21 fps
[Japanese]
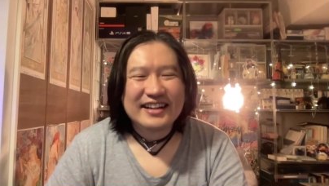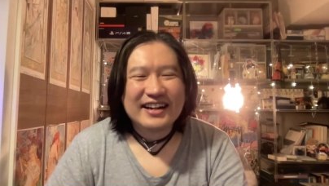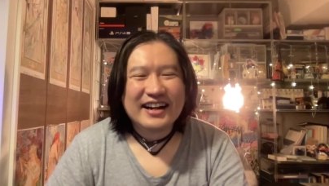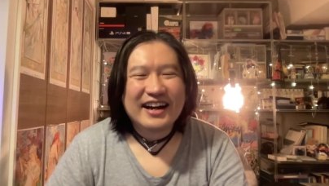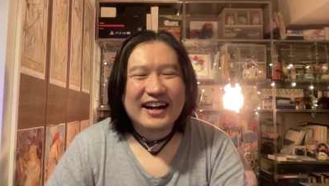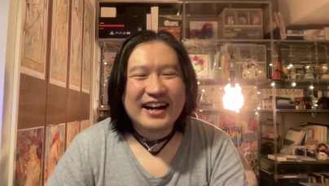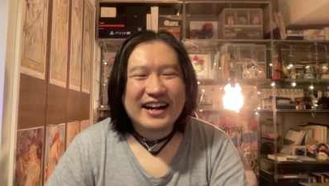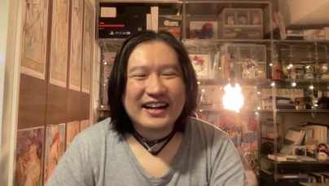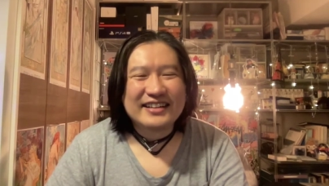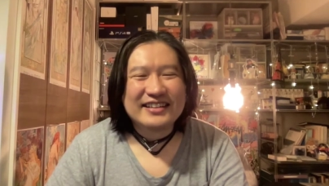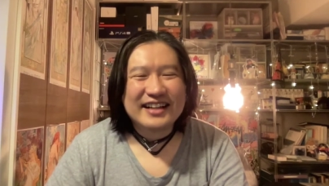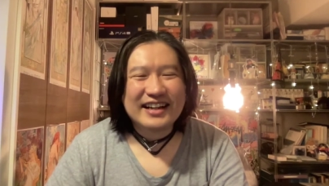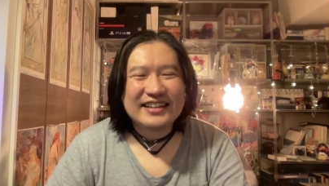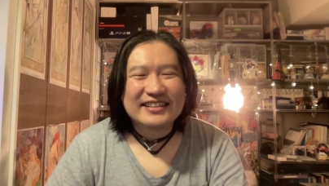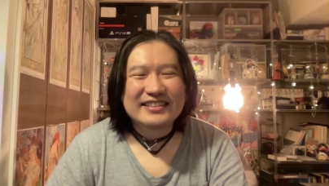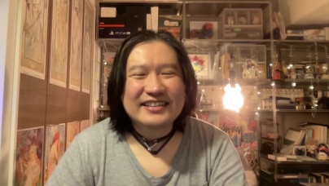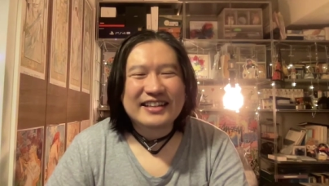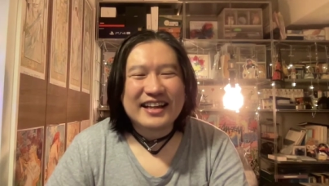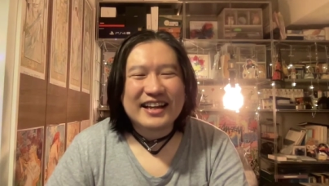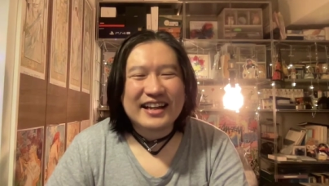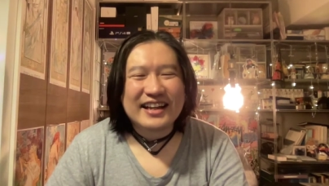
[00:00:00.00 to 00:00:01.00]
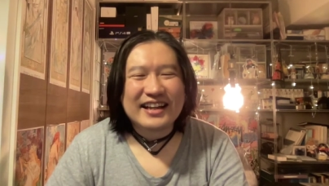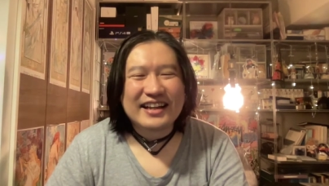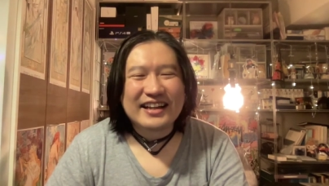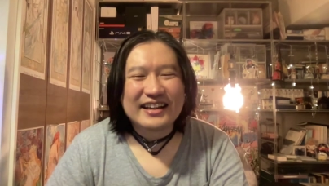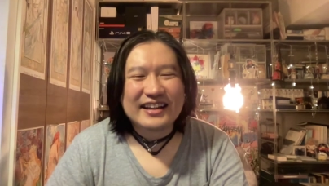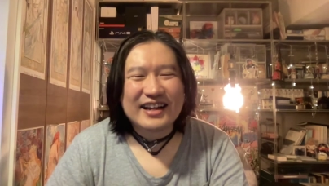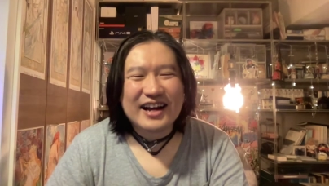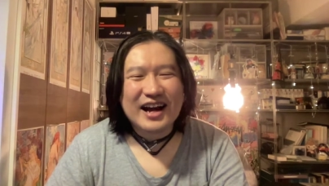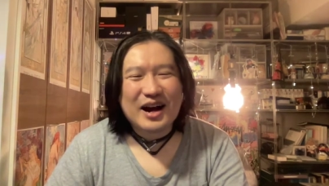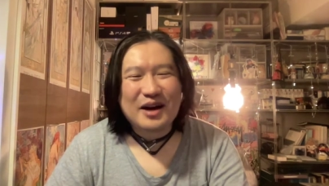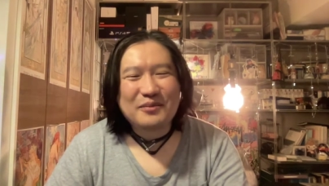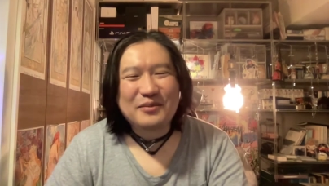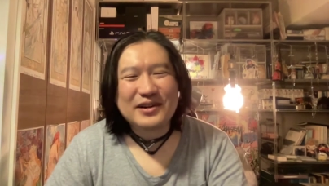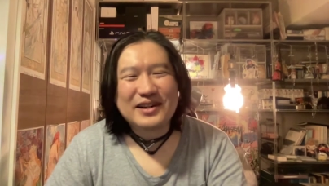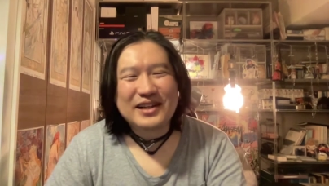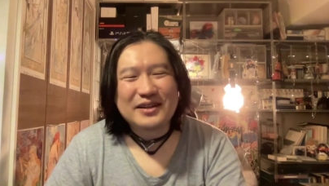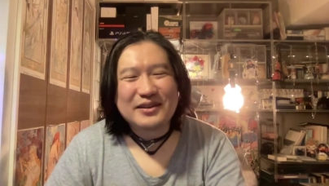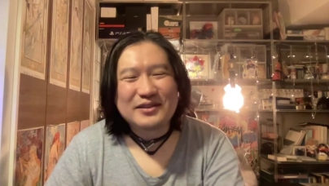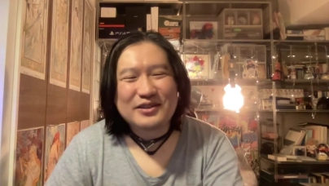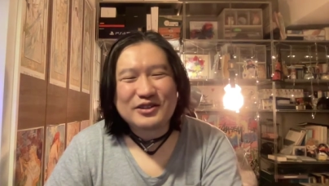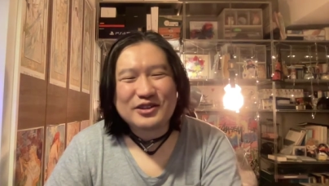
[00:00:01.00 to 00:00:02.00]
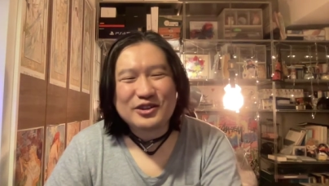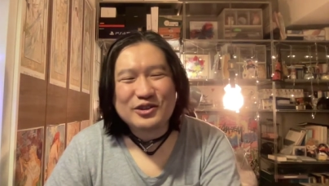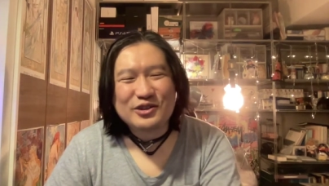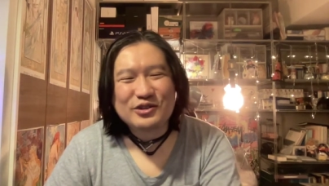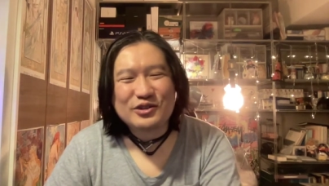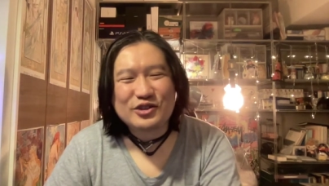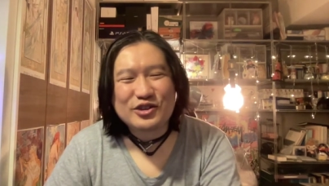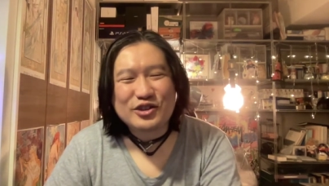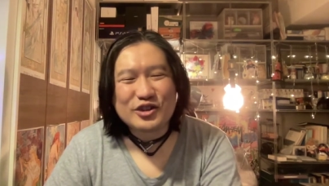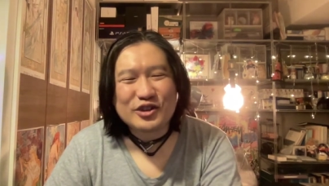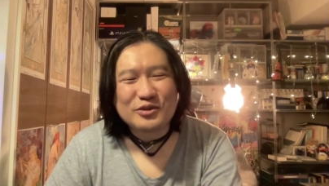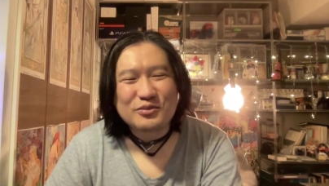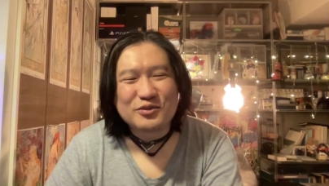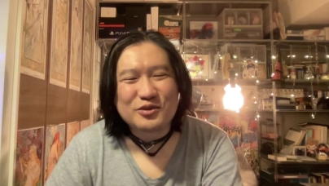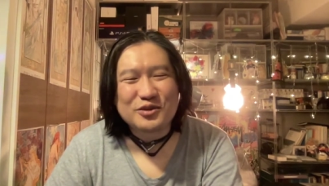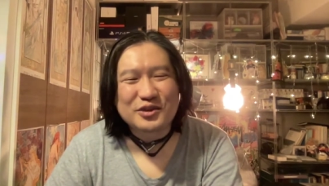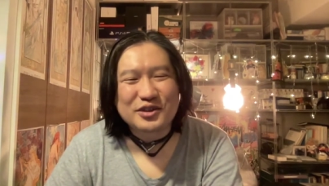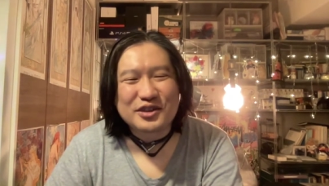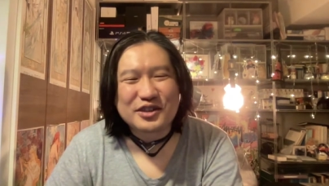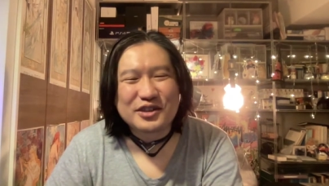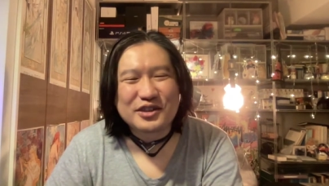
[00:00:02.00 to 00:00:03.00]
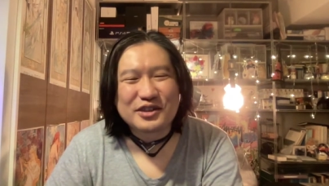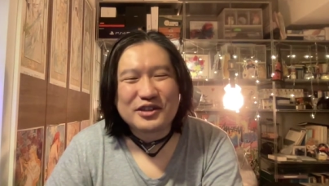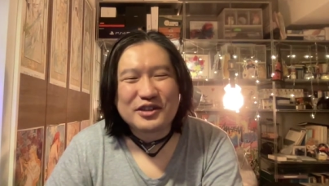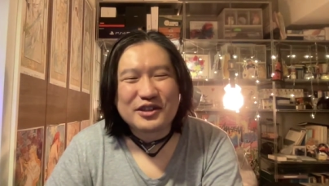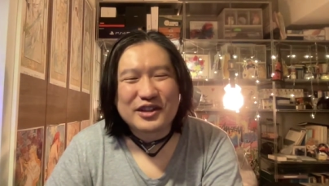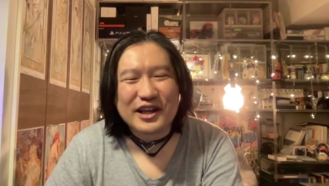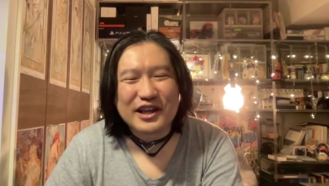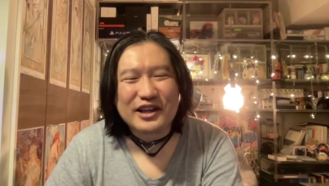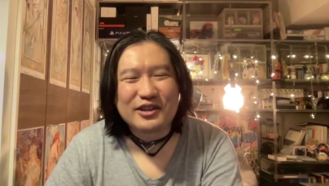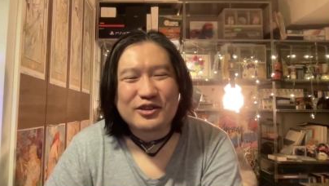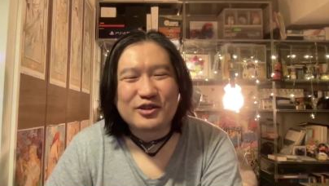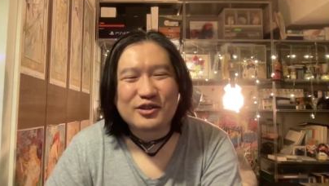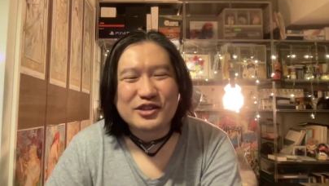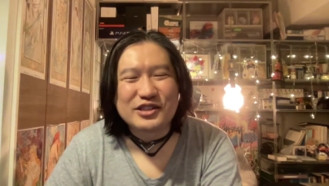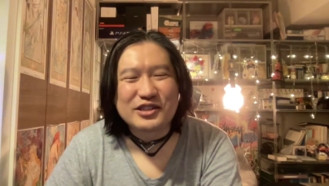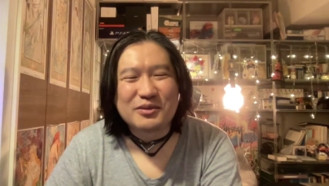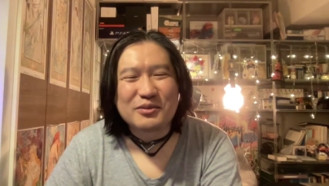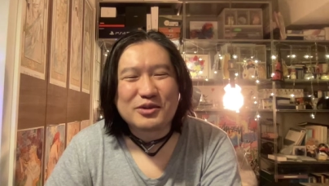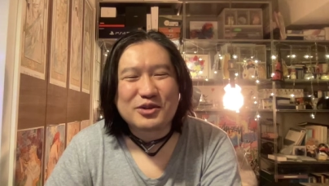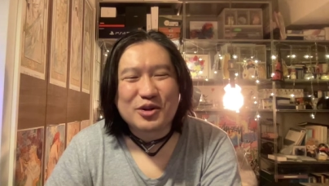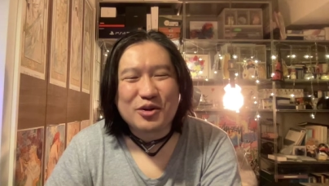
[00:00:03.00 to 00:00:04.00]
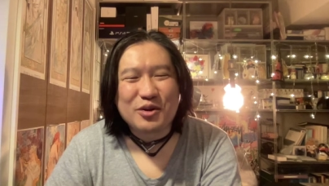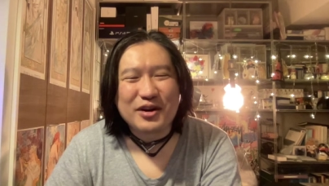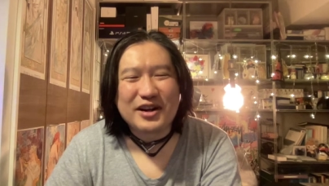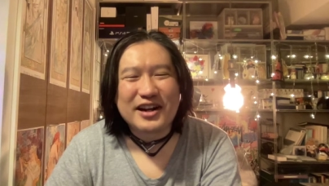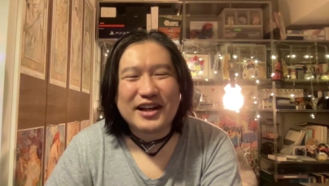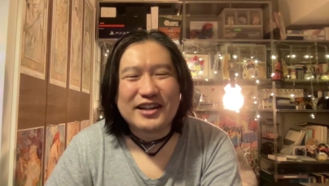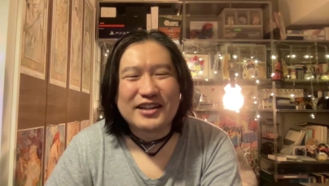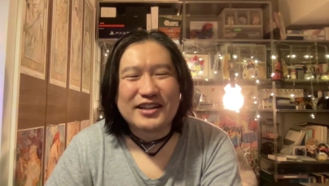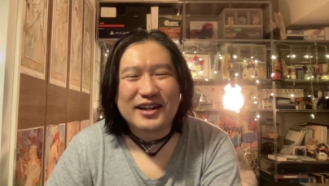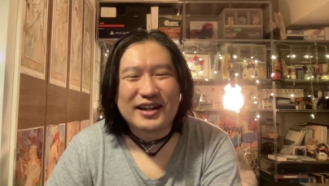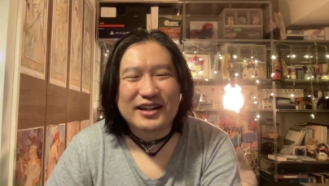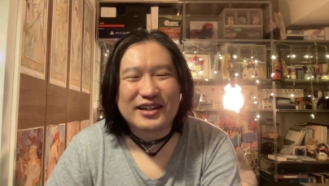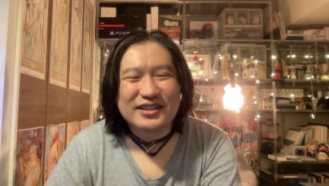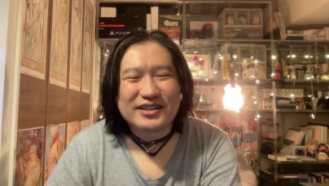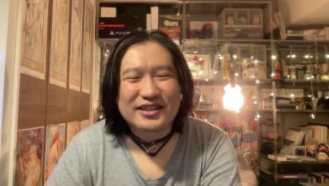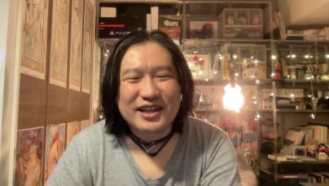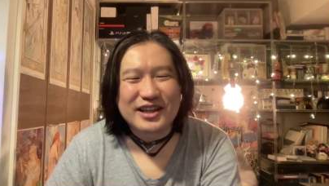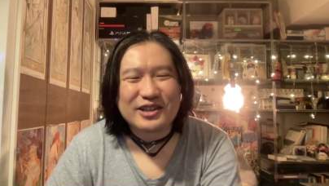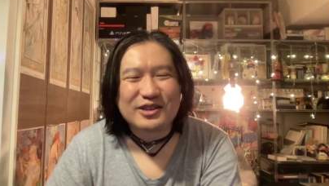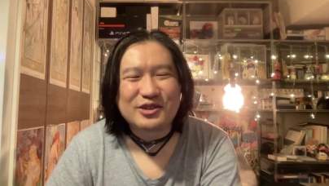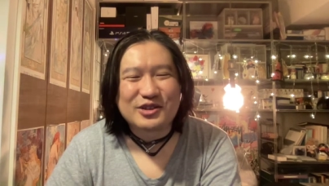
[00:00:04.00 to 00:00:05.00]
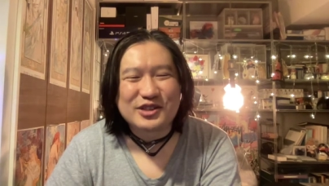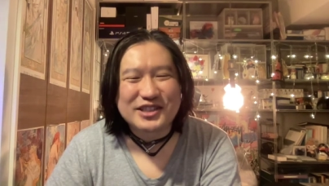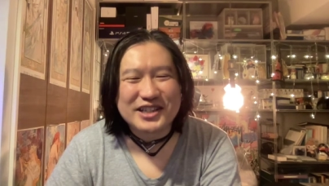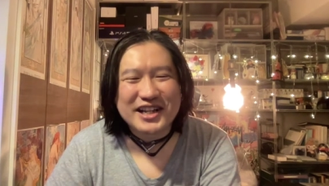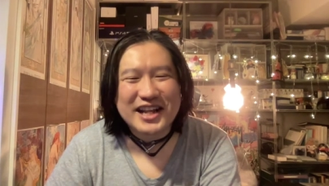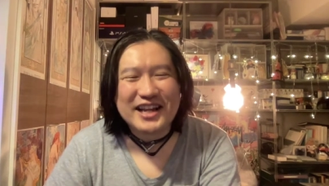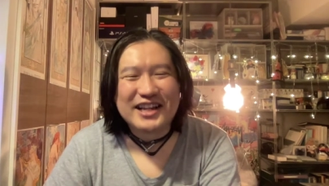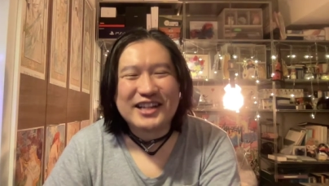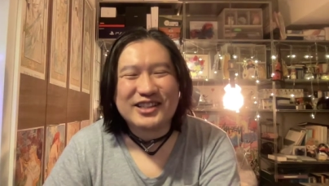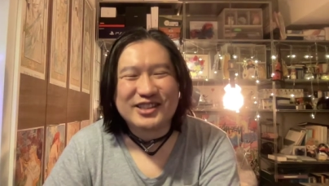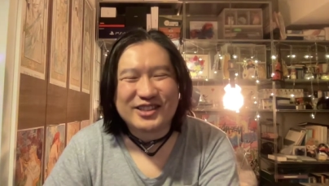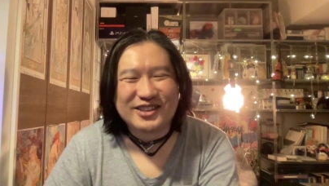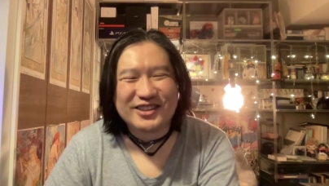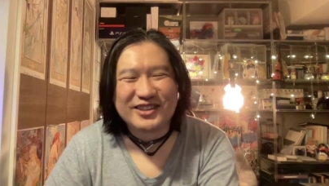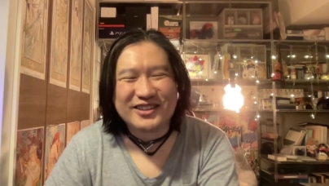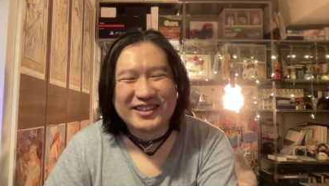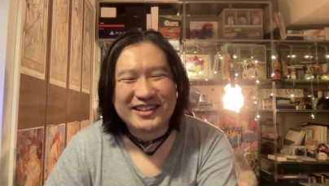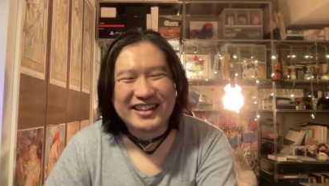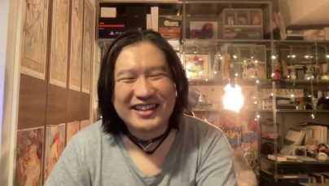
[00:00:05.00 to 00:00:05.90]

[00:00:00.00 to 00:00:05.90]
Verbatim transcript: はい、なんであんまり YouTube 研究してもしょうがないから研究してないです